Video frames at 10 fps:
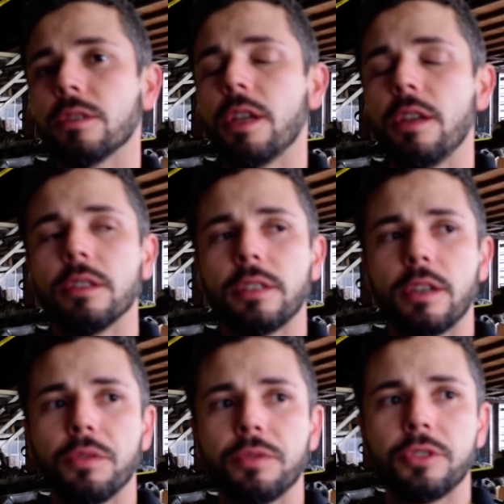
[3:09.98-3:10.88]
tenho até,
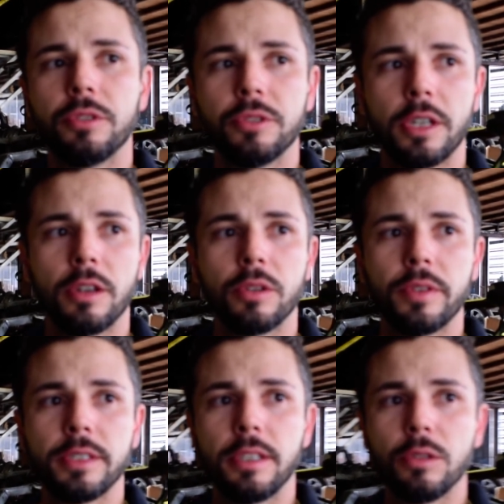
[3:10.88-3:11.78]
eu já
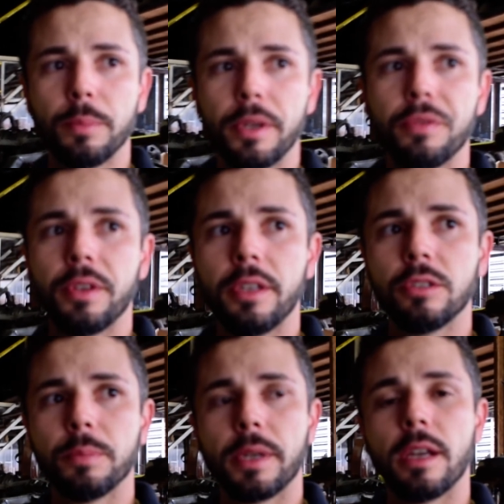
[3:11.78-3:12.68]
conversei com o
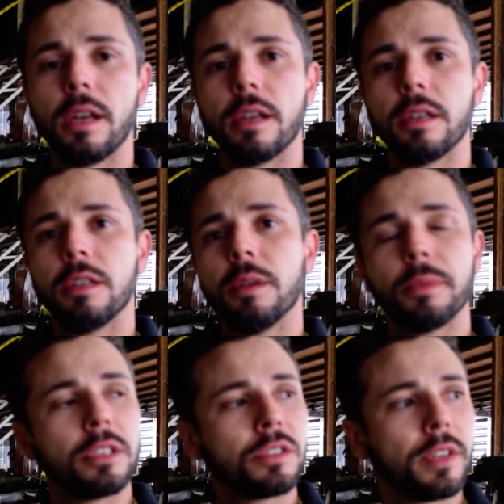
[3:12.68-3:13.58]
prefeito para
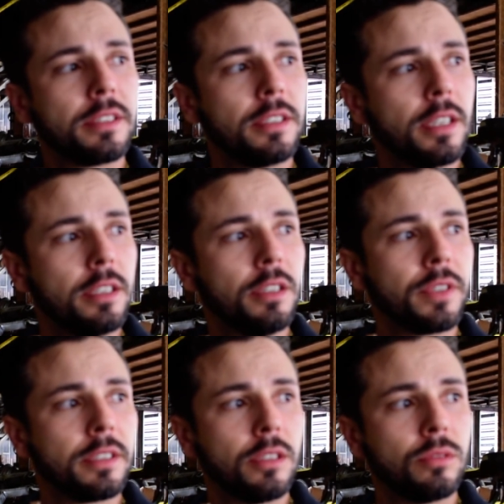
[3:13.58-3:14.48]
nós fazer ali,
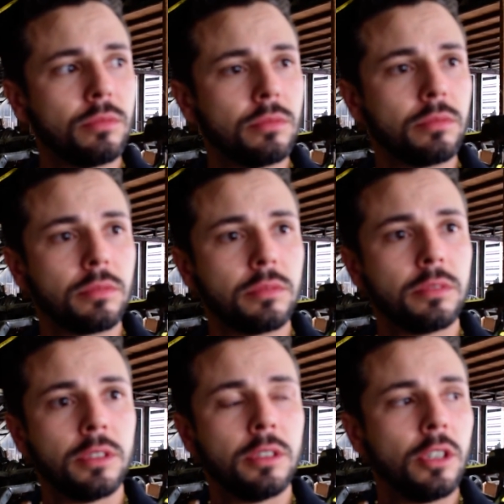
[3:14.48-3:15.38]
fazer
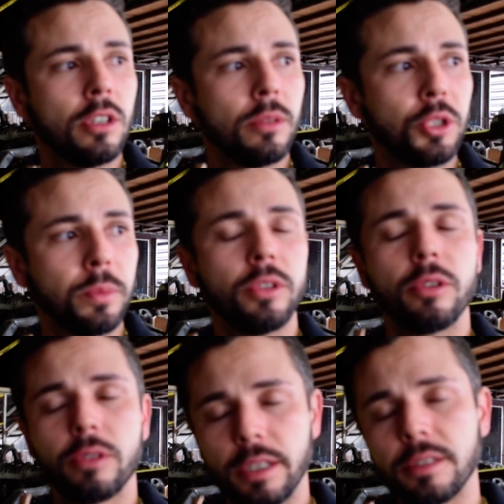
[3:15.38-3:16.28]
um mas tipo, a
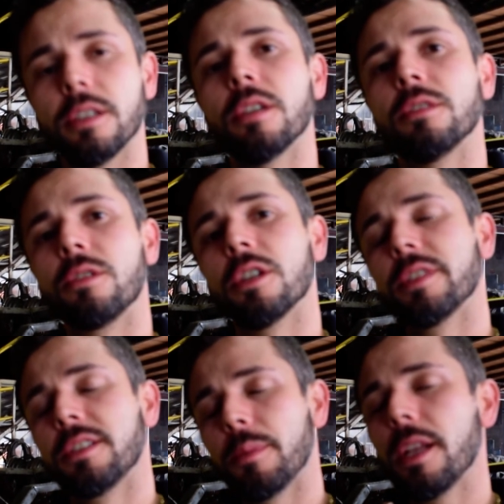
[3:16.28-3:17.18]
inauguração, o negócio
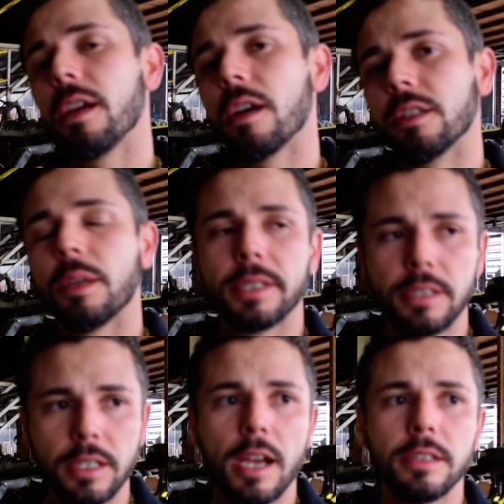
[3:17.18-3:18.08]
vai ser bem legal, até pra
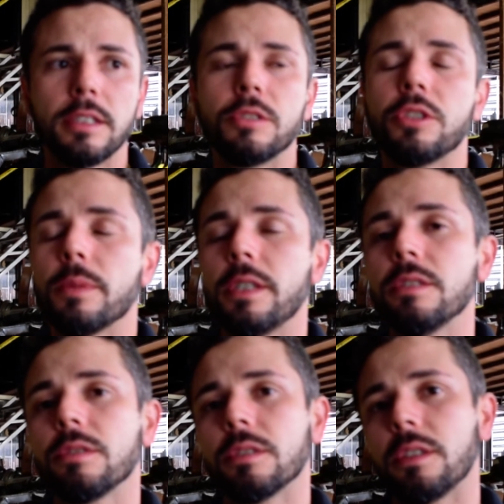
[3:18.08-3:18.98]
cidade, né? Um
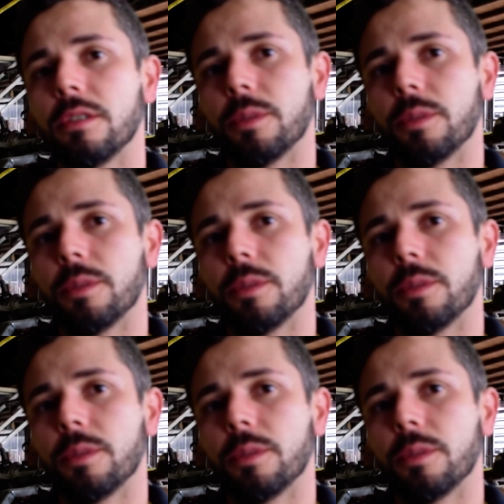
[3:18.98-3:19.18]
chamariz. Né?